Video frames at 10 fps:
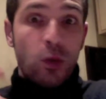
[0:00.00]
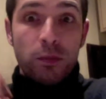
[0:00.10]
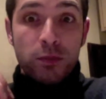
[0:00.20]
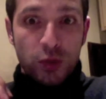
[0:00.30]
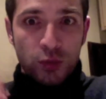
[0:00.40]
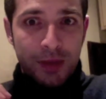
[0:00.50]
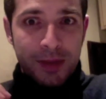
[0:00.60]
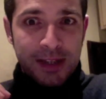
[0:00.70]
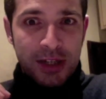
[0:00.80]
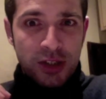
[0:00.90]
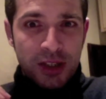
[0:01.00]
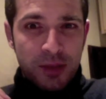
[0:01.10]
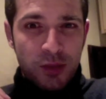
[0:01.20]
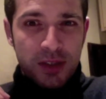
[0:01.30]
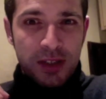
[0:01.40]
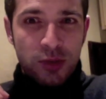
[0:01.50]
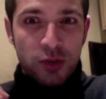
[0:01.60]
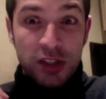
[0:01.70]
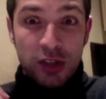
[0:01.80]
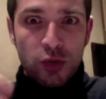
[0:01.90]
sans doute un message qui me dit que
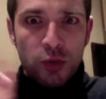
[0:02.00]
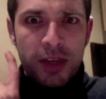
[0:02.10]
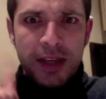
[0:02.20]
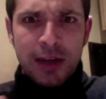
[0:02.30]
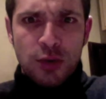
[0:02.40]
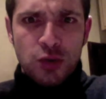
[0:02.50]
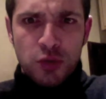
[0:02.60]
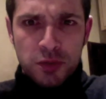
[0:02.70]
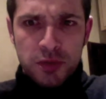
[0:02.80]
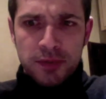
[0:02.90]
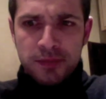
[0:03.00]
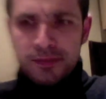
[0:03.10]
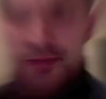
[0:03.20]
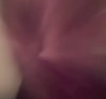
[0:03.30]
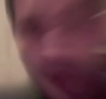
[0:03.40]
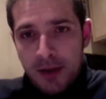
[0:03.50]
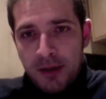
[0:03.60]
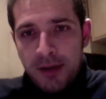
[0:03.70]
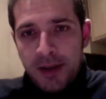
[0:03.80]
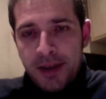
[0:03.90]
j'ai dû oublier quelque chose.
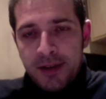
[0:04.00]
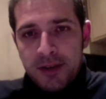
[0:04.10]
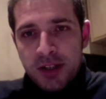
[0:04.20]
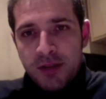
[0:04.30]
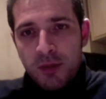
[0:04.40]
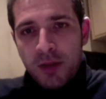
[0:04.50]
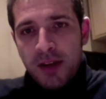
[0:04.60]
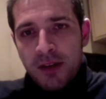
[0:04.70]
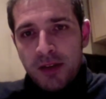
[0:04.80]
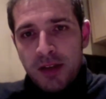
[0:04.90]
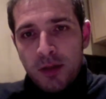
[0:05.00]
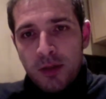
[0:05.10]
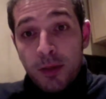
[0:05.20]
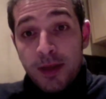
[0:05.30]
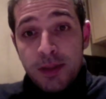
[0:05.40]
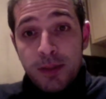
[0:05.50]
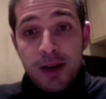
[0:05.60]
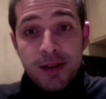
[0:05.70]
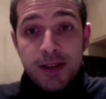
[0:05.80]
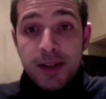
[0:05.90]
Oui, j'avais oublié en fait le principal,
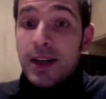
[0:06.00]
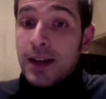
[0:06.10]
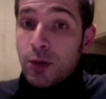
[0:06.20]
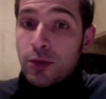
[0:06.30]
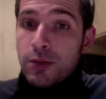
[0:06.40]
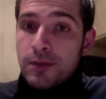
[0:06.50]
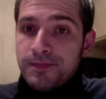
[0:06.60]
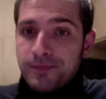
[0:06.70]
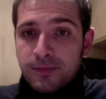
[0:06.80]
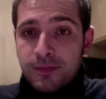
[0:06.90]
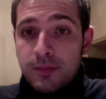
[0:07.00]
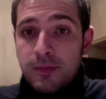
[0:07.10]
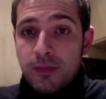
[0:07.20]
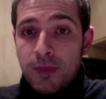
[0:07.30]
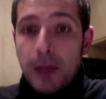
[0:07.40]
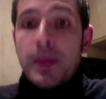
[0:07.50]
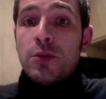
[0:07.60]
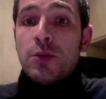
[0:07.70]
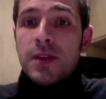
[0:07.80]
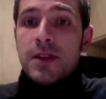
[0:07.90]
c'est-à-dire les lots. Mais
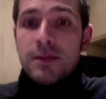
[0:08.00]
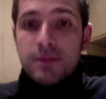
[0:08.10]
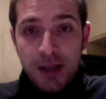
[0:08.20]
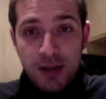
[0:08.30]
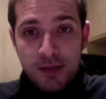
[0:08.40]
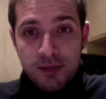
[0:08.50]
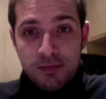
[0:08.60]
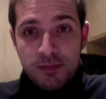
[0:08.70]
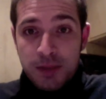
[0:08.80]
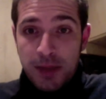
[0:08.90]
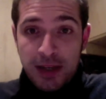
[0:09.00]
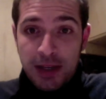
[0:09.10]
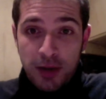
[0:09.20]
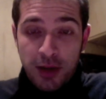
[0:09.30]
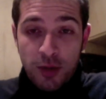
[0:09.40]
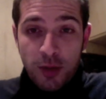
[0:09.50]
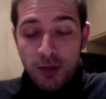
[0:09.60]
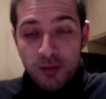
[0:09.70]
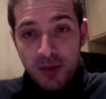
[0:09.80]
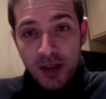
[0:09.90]
écoutez, hein, c'est marqué dans le règlement,
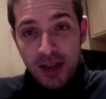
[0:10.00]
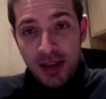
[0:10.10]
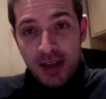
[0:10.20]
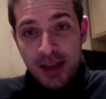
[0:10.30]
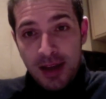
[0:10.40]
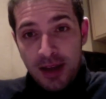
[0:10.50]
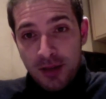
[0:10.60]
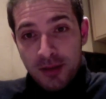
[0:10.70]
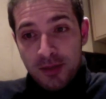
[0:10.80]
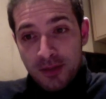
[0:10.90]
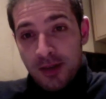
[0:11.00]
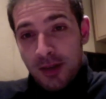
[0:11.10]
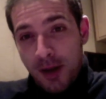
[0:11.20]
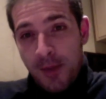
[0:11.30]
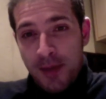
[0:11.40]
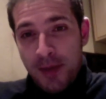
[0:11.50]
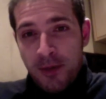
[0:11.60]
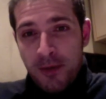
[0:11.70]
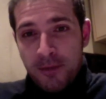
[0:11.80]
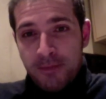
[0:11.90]
vous verrez, il y a euh, quand même
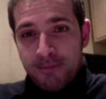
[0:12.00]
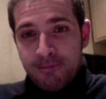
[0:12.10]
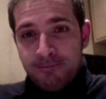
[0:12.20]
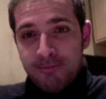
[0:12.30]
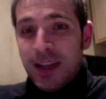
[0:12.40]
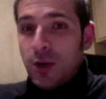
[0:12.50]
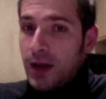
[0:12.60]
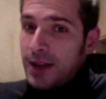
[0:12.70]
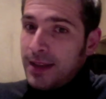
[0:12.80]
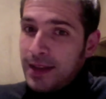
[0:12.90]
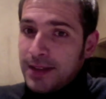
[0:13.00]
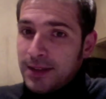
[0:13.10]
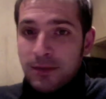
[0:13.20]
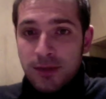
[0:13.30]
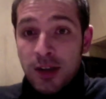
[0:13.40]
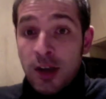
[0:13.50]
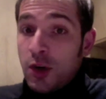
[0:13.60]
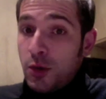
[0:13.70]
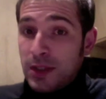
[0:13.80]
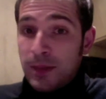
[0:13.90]
des lots intéressants,
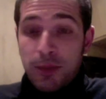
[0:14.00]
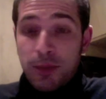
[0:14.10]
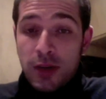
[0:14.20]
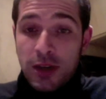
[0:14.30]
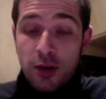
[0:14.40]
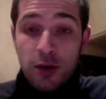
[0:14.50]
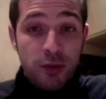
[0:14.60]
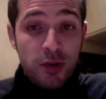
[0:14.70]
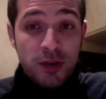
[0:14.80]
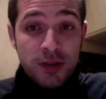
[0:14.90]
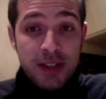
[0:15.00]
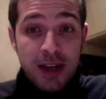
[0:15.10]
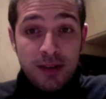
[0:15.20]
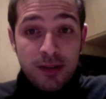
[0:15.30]
aussi bien pour l'école, pour le candidat